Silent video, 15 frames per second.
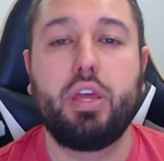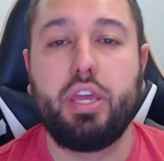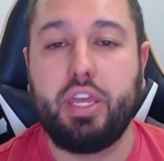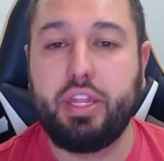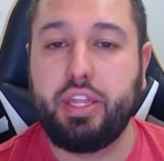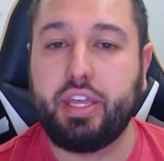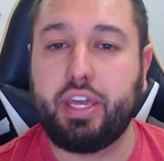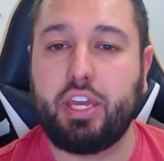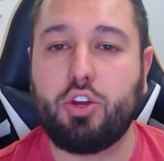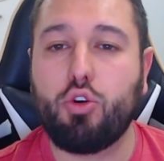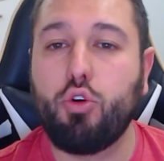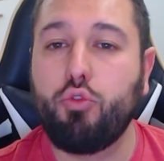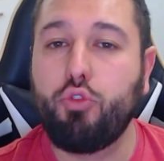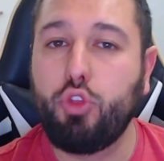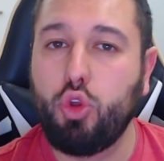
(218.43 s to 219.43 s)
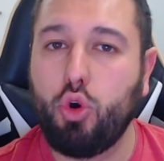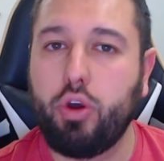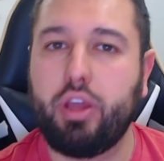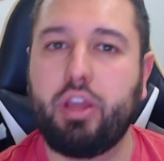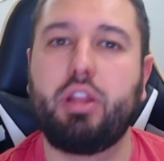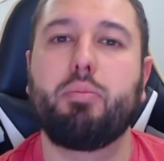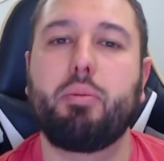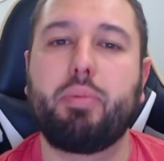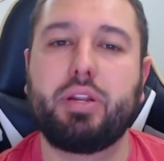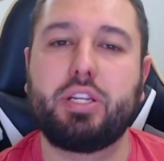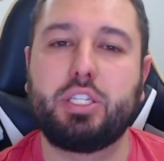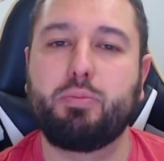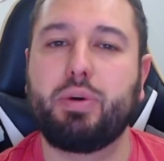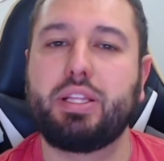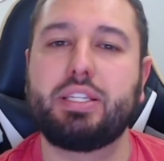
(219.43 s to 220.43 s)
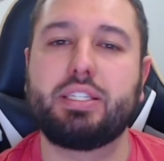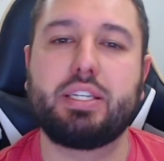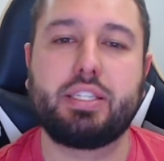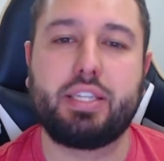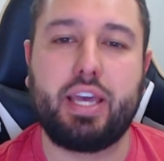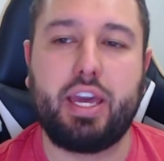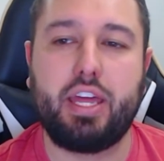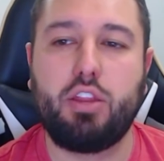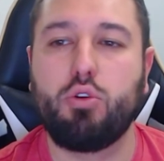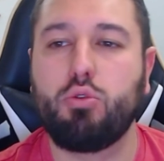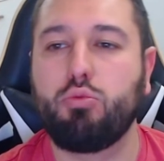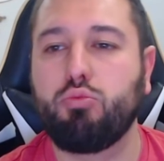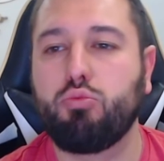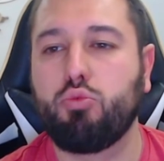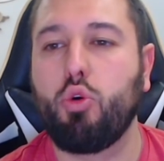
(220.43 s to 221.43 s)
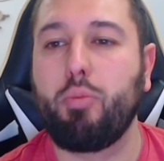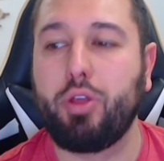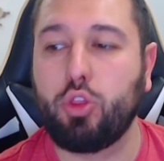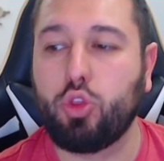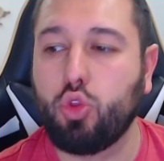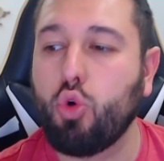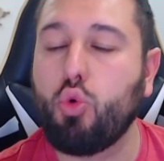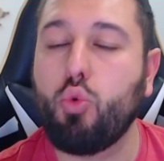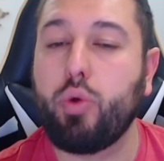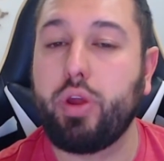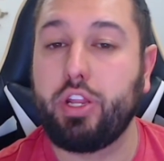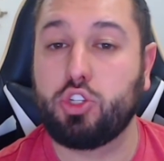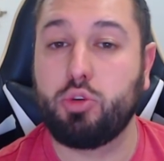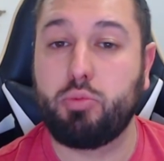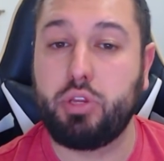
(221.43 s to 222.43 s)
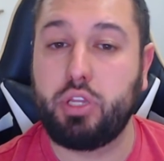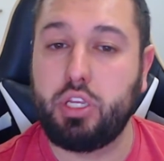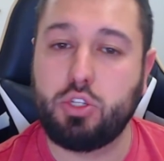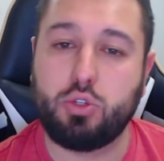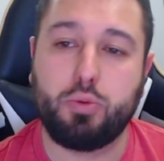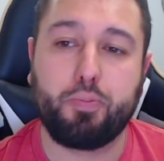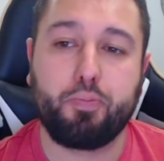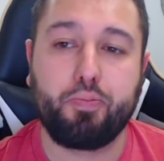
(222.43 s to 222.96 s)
E ninguém convidou ele para participar dessa série ou comentou com ele sobre isso.